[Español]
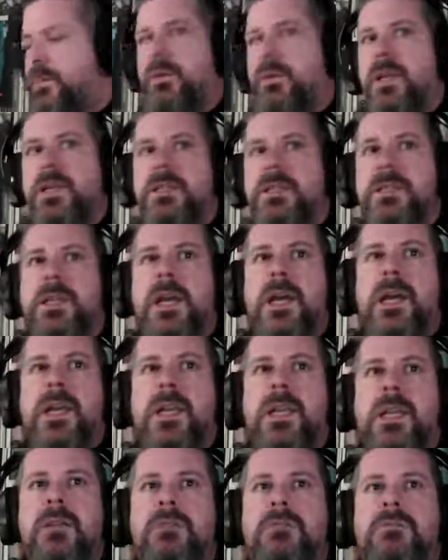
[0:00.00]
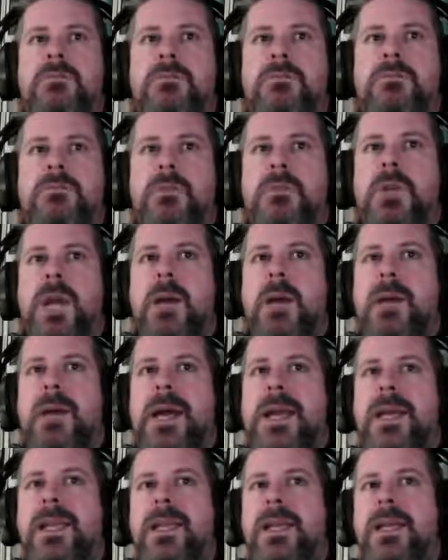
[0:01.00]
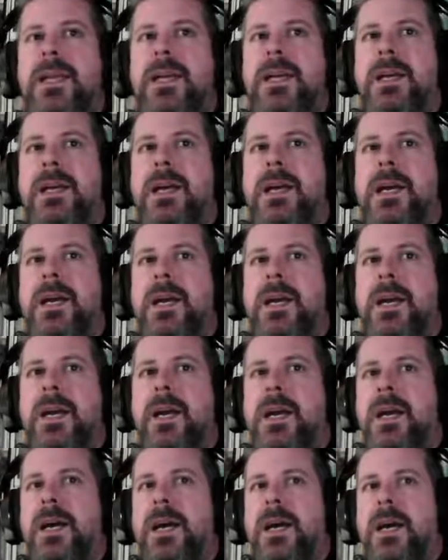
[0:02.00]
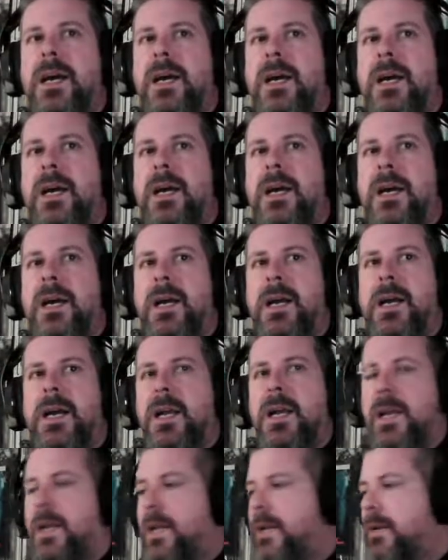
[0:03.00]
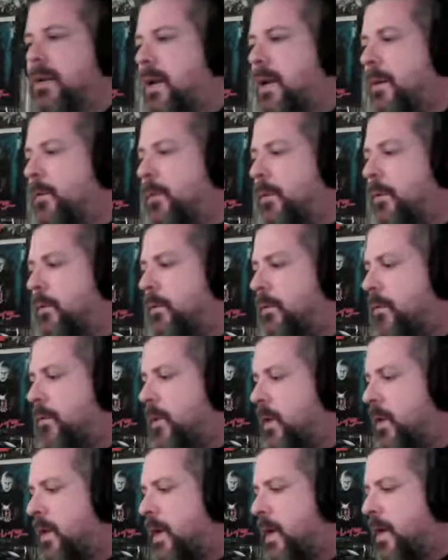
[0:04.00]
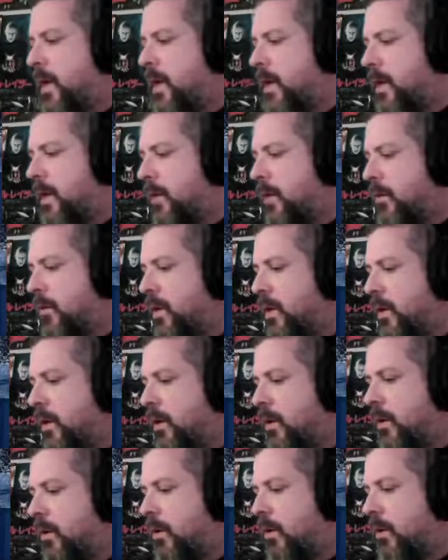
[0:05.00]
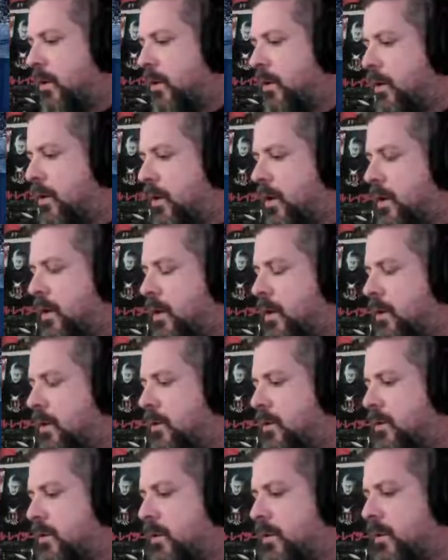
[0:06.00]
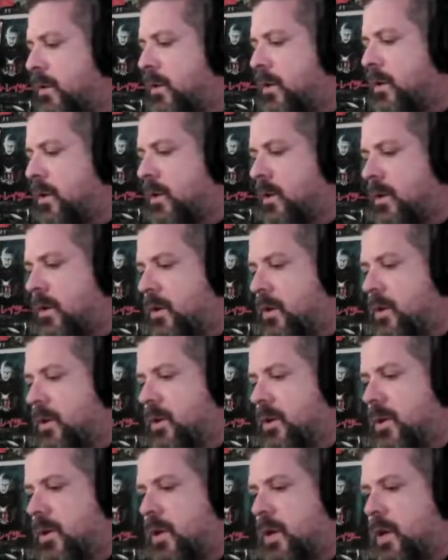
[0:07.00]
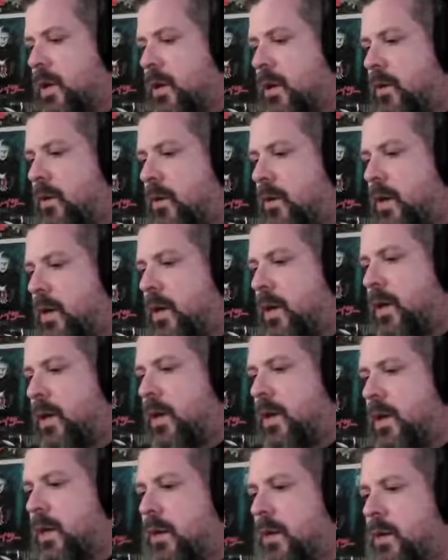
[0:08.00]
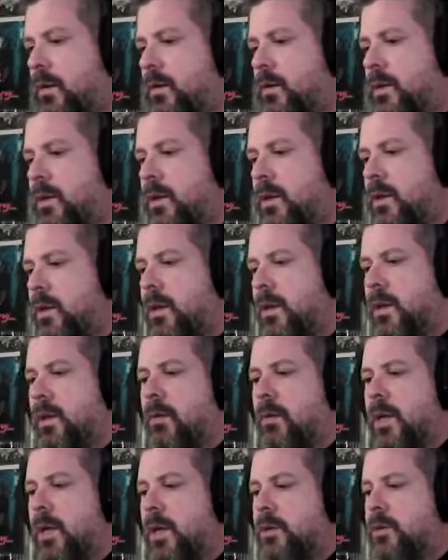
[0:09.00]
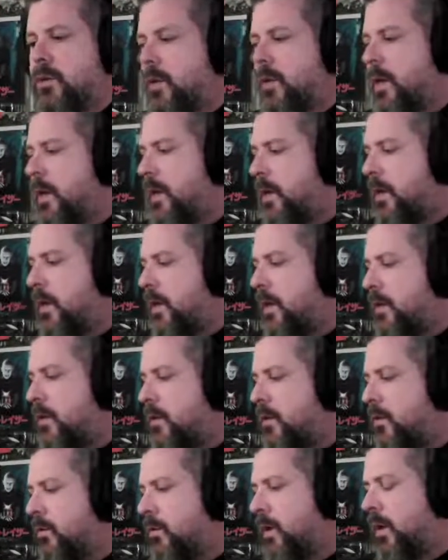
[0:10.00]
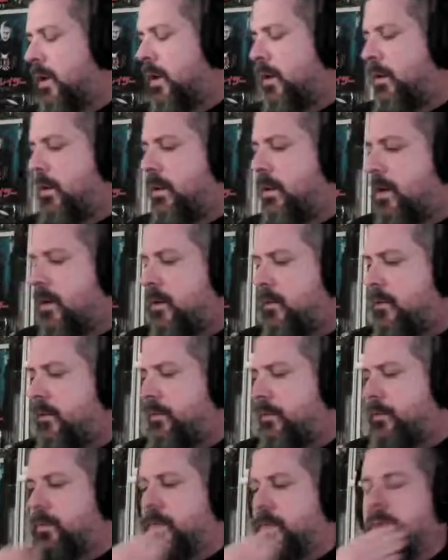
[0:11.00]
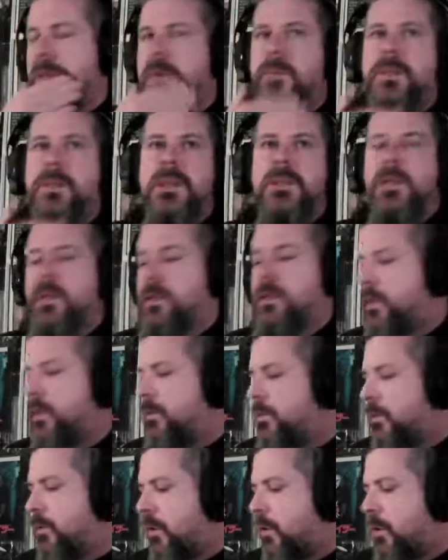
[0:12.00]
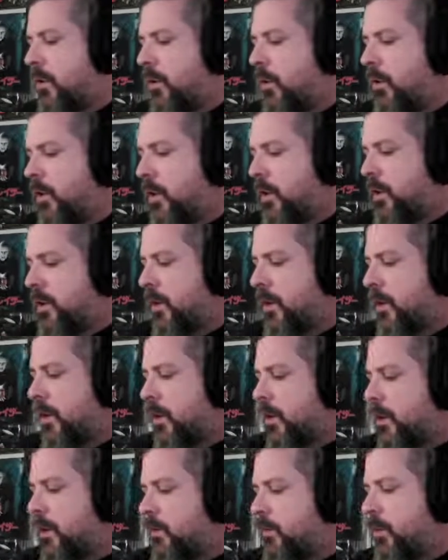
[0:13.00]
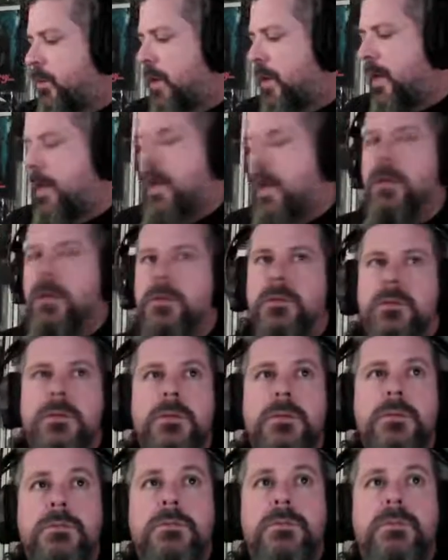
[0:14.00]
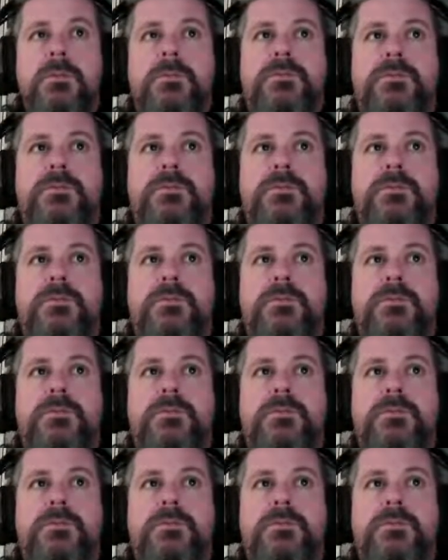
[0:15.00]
les da aquí una magia a, unas profundidades con el color y eso y, con el y, con las tonalidades que utilizan pese a ser unos colores muy de cartoon